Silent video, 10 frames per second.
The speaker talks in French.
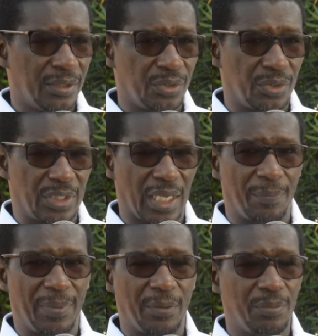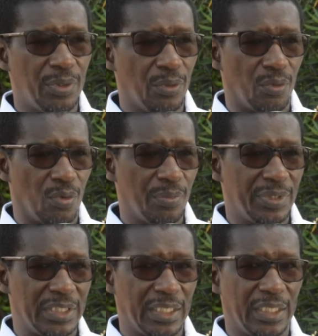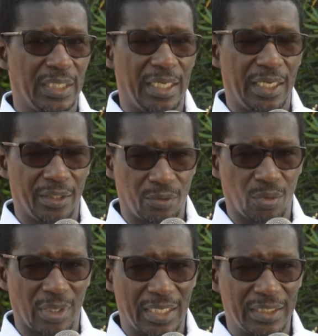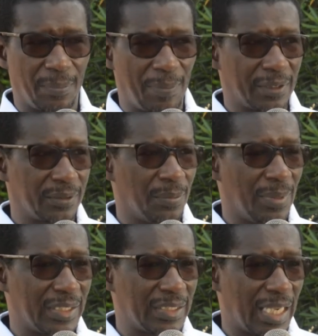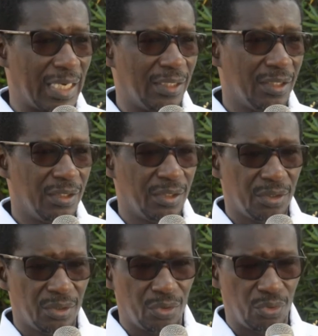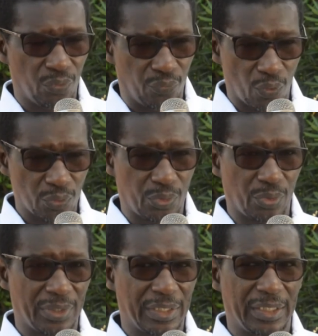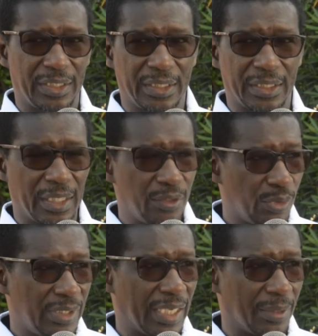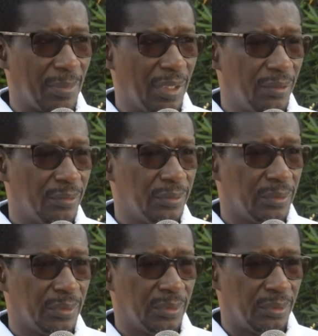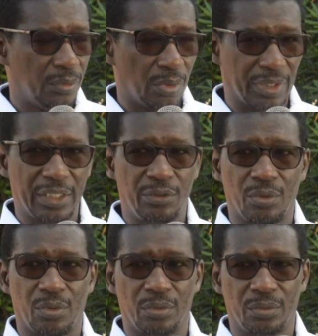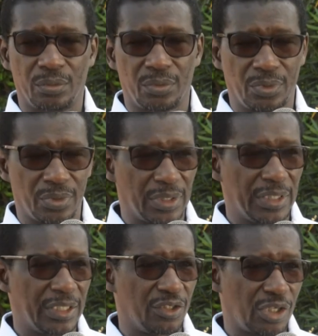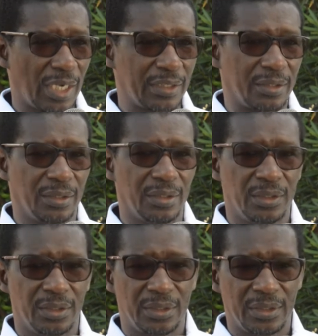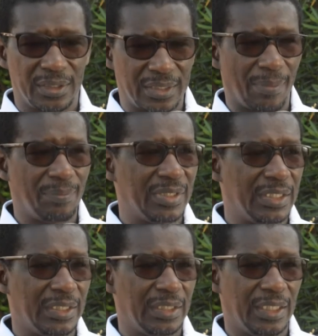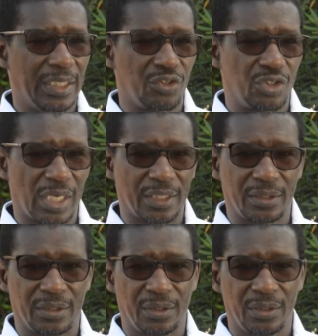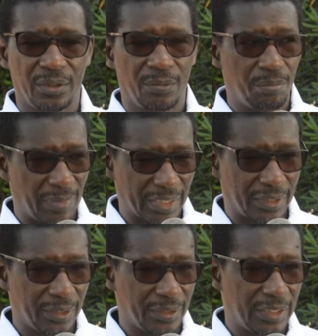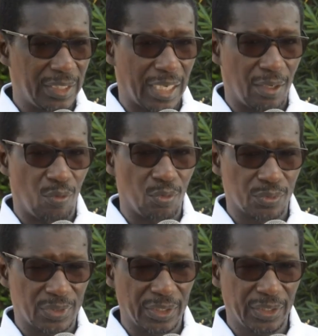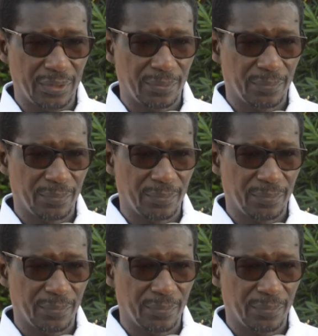ce qui a permis au comité électoral départemental de fonctionner régulièrement. Nos réunions se tenaient chaque samedi et chaque mercredi à 11h,